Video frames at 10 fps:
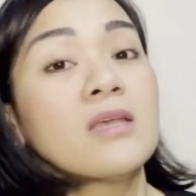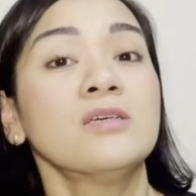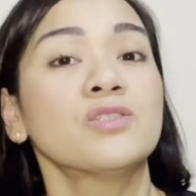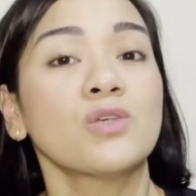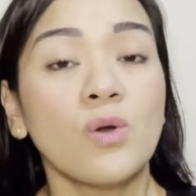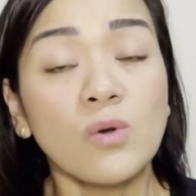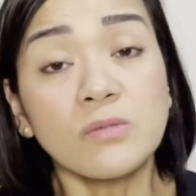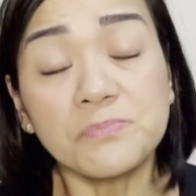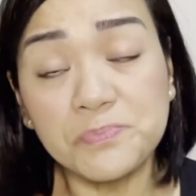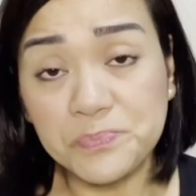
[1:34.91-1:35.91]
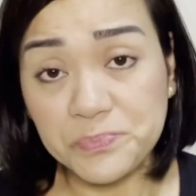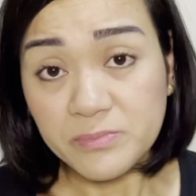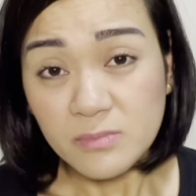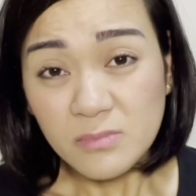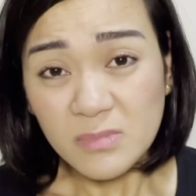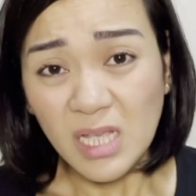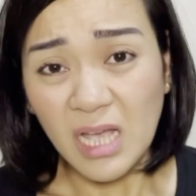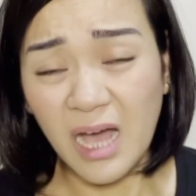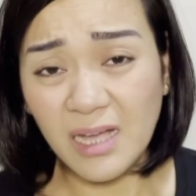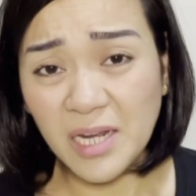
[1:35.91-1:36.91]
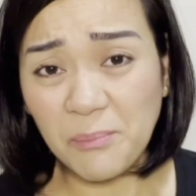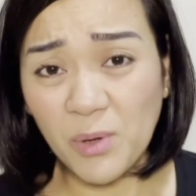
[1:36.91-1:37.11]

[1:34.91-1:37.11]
So, ang number